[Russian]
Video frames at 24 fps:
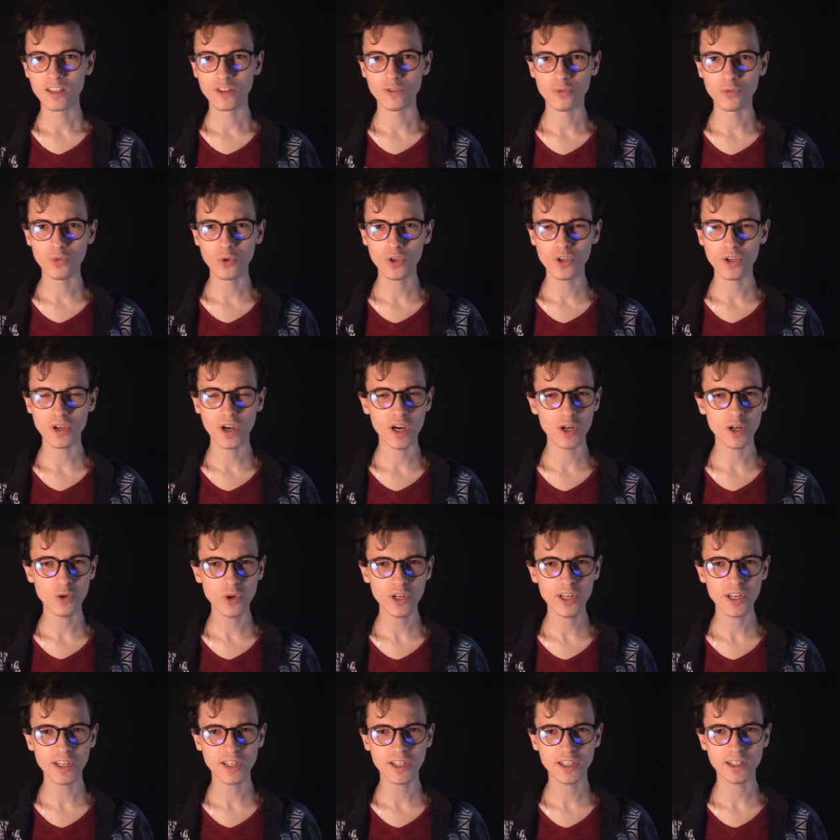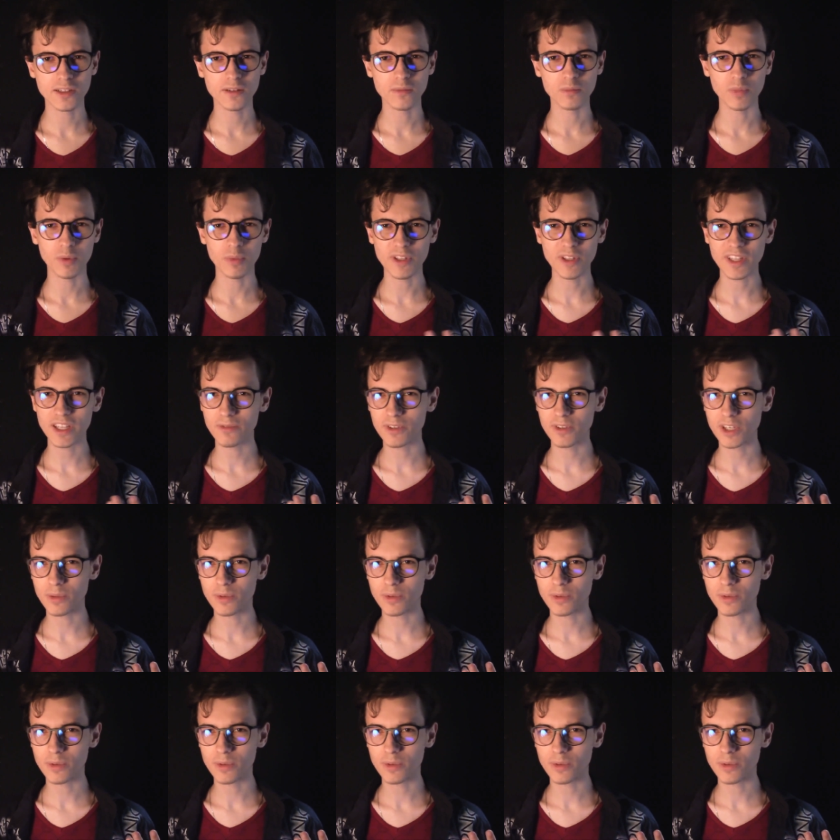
твой ролик попадает в